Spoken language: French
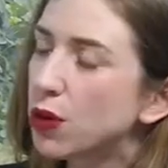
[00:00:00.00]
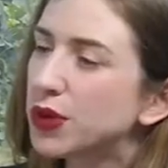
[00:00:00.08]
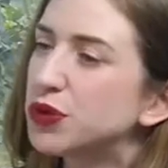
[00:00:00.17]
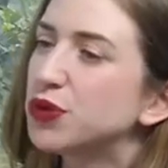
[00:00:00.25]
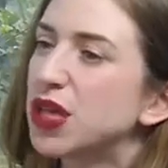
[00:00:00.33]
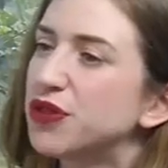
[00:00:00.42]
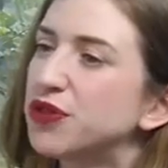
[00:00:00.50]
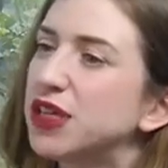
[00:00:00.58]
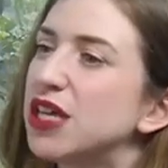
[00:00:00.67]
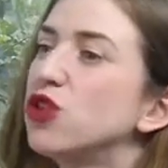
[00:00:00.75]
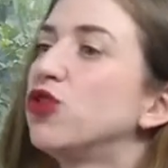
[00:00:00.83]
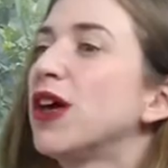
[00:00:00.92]
Oui, tout à fait. Il
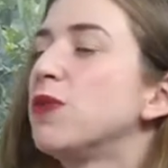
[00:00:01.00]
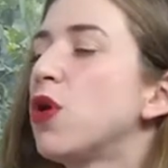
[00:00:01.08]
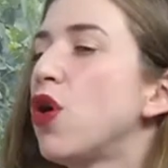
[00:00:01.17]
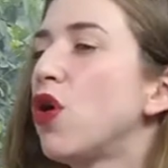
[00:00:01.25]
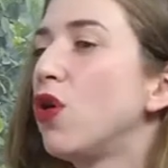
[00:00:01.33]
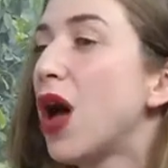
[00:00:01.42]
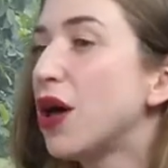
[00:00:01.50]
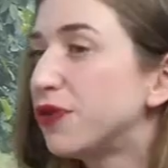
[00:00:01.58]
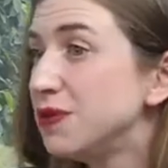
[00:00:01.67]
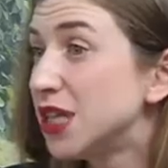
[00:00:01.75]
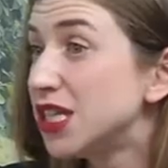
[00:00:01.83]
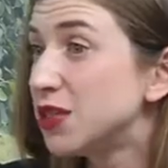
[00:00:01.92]
y a notamment euh, un
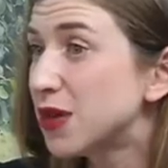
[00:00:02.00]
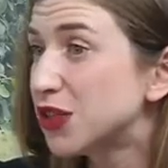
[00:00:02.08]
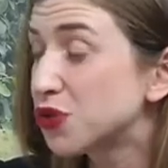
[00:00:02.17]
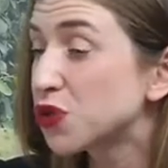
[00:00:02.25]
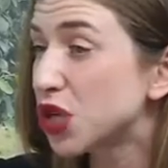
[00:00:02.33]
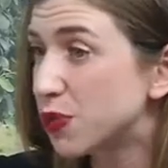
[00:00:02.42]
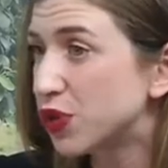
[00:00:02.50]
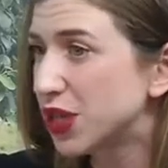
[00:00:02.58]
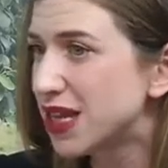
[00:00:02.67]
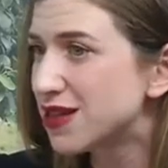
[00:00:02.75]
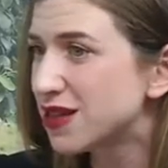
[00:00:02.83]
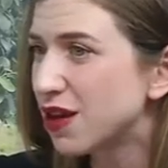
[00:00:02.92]
film d'animation
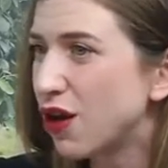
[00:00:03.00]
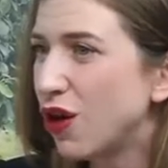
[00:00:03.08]
japonaise,